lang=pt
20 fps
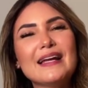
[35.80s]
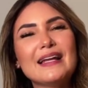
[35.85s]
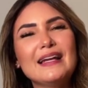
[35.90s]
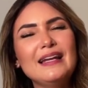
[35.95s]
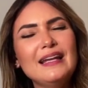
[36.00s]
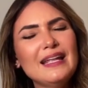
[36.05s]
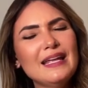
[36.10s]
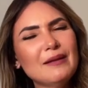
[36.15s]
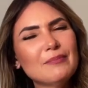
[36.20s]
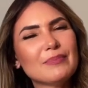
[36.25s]

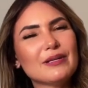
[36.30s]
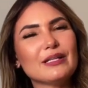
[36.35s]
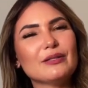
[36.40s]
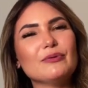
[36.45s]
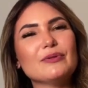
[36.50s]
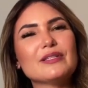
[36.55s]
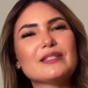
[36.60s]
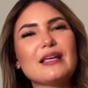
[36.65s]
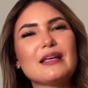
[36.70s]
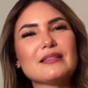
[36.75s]
Lembre
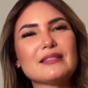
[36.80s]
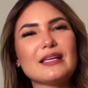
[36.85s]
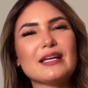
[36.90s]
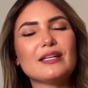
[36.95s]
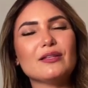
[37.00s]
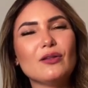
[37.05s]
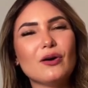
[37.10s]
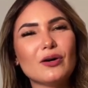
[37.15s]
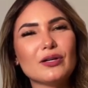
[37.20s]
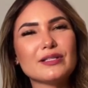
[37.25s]
dos
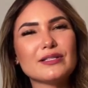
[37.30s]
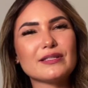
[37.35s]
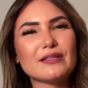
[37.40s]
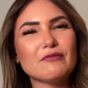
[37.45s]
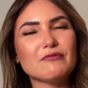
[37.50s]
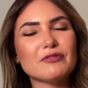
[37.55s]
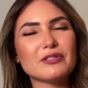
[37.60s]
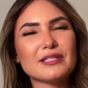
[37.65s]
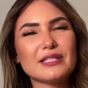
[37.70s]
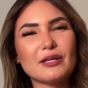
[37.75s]
sacerdotes que
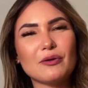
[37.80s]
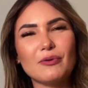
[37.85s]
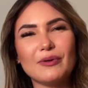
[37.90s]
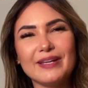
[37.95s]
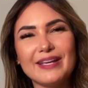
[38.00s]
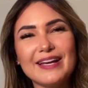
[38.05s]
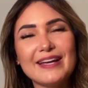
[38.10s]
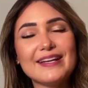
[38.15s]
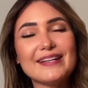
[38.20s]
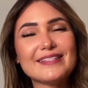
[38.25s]
você
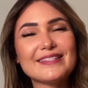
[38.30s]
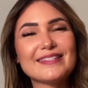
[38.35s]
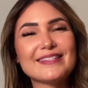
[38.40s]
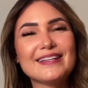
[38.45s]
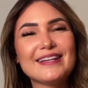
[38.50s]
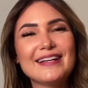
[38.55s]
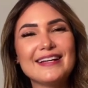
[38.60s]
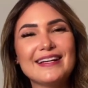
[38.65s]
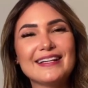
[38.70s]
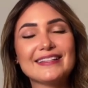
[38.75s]
conhece,
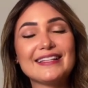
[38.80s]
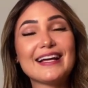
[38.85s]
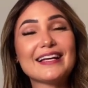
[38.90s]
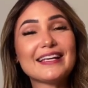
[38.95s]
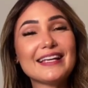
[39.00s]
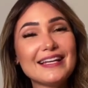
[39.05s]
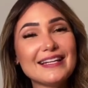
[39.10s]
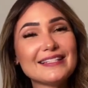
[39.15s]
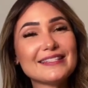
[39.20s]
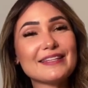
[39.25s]

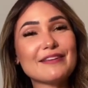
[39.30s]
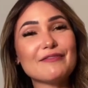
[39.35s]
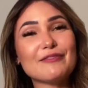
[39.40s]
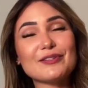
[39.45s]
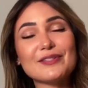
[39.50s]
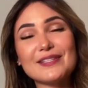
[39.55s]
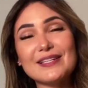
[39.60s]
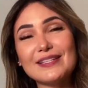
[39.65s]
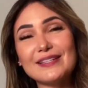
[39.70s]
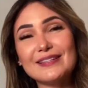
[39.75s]
daqueles que
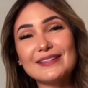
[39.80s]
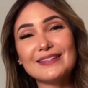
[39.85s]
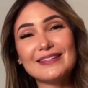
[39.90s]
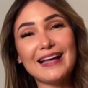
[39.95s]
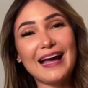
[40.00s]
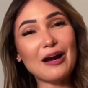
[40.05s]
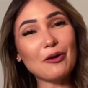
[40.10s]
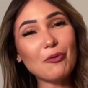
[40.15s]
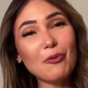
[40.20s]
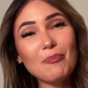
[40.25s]
você
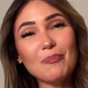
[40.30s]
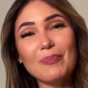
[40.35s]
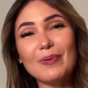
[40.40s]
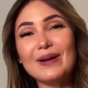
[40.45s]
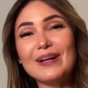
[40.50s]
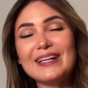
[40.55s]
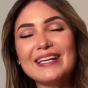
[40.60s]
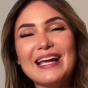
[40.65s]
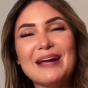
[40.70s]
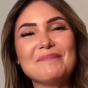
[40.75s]

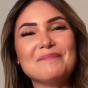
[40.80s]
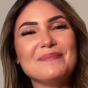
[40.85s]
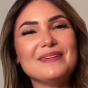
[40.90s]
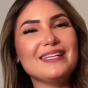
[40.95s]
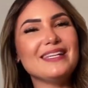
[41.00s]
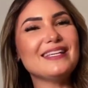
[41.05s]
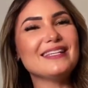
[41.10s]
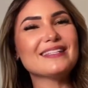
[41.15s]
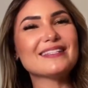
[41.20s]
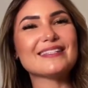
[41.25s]
acompanha a
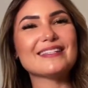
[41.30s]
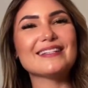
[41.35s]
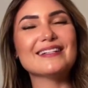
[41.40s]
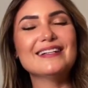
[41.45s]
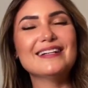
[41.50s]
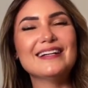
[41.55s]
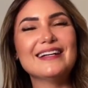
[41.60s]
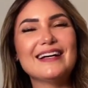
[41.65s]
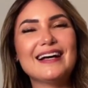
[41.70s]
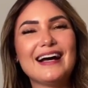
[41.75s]
missa,
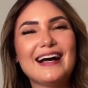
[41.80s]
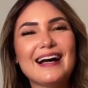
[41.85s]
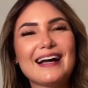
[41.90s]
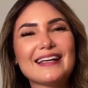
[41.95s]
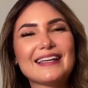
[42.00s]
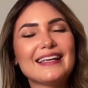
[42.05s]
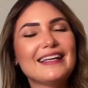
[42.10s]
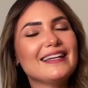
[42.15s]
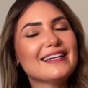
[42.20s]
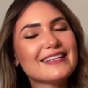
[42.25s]

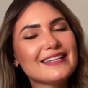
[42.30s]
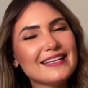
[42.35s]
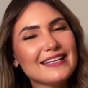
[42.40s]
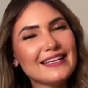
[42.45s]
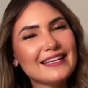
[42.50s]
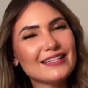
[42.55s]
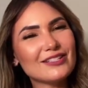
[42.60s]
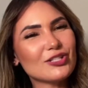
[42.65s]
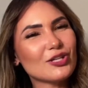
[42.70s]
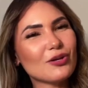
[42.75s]
aquele
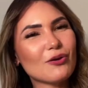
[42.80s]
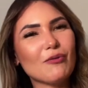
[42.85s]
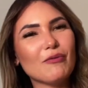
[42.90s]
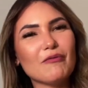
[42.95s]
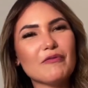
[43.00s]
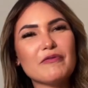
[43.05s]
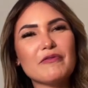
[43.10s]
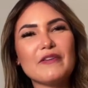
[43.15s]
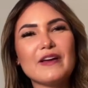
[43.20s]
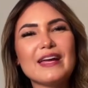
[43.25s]
que te
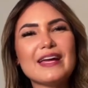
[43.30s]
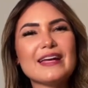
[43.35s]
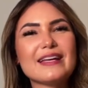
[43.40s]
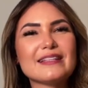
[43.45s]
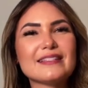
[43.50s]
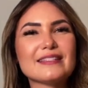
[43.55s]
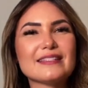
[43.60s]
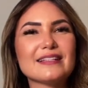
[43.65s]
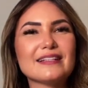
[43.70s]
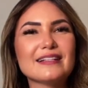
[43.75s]

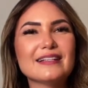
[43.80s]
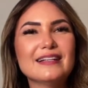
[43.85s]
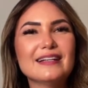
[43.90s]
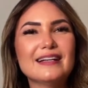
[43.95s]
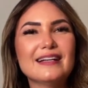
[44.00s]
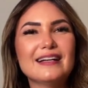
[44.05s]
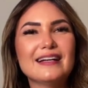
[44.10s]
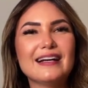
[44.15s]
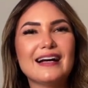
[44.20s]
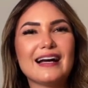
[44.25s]
confessa,
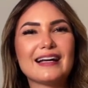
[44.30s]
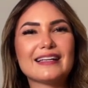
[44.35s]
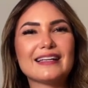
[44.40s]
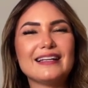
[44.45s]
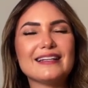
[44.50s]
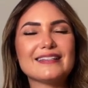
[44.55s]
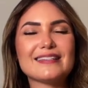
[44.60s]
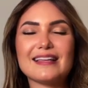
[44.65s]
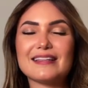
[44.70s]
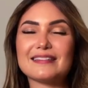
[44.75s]

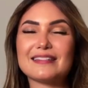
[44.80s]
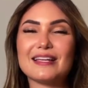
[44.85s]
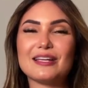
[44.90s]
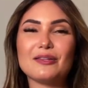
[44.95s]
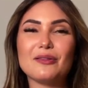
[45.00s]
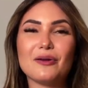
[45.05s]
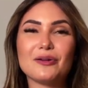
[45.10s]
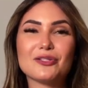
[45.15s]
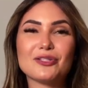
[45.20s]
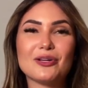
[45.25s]
aquele
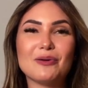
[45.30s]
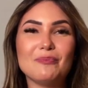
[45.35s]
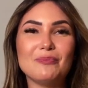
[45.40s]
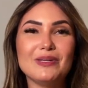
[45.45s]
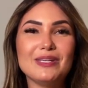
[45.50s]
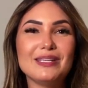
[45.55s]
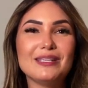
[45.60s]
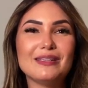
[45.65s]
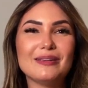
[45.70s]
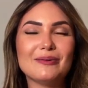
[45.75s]
sacerdote
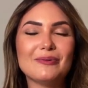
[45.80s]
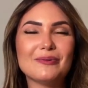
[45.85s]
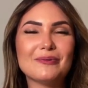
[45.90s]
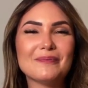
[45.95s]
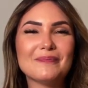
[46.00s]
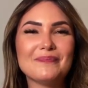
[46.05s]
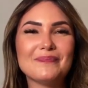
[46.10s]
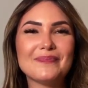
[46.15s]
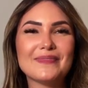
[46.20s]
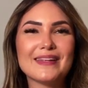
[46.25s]
amigo,
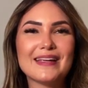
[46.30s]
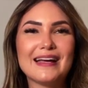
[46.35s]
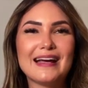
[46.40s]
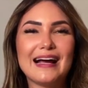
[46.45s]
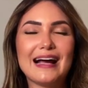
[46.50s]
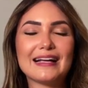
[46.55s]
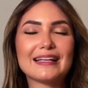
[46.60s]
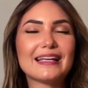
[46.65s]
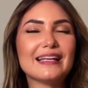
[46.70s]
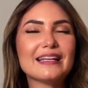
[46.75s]

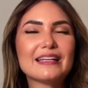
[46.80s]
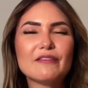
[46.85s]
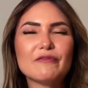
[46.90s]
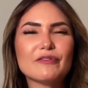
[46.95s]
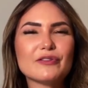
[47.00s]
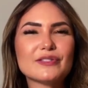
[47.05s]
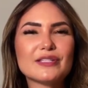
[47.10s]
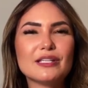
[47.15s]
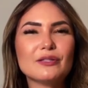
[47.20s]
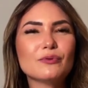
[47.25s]
aquele que
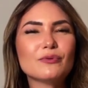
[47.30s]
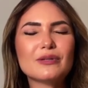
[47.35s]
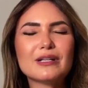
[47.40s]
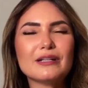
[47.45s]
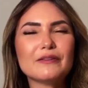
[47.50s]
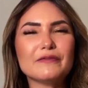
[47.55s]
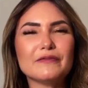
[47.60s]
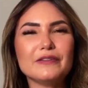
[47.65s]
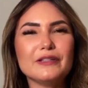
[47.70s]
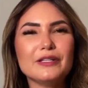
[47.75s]
você
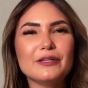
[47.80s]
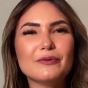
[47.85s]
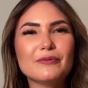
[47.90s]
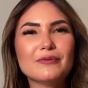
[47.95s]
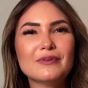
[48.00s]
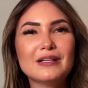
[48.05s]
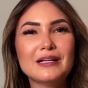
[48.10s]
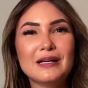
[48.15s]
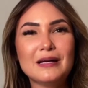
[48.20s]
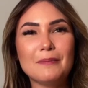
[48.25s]
nunca viu,
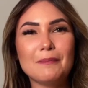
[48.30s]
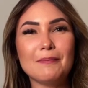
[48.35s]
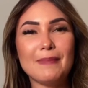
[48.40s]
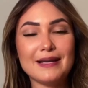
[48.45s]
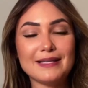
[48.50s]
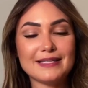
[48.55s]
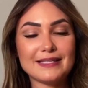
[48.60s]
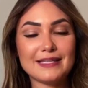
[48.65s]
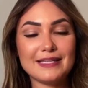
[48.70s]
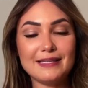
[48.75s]

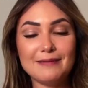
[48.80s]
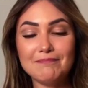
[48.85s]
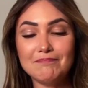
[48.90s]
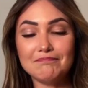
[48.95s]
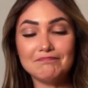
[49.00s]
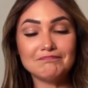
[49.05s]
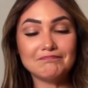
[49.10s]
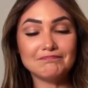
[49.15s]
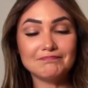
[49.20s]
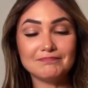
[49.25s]
mas que
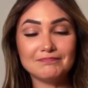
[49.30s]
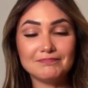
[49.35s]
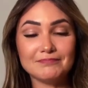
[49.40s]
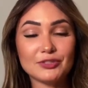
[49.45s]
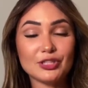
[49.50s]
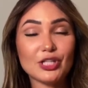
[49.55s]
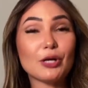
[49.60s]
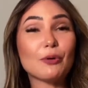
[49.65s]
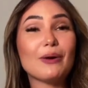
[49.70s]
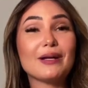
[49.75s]

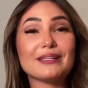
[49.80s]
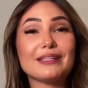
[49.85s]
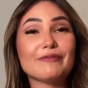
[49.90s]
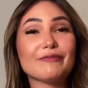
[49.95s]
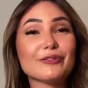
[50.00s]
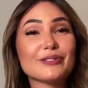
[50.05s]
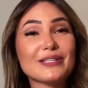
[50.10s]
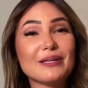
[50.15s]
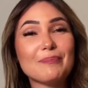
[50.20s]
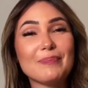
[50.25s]
chegou até
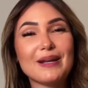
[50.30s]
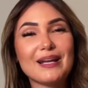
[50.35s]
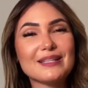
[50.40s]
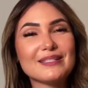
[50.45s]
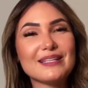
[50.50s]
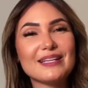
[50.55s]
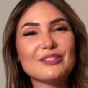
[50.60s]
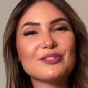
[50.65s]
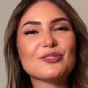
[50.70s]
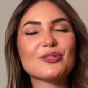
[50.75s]
você pelas
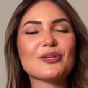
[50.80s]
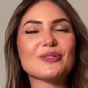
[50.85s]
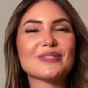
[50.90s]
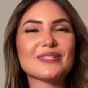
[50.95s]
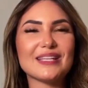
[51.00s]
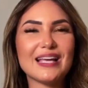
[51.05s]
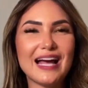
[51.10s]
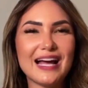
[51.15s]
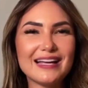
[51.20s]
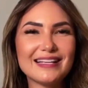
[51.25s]
redes
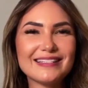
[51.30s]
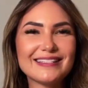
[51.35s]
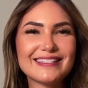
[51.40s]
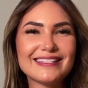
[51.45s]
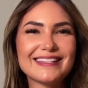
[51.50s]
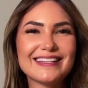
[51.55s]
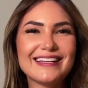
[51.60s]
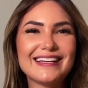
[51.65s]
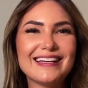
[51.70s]
sociais.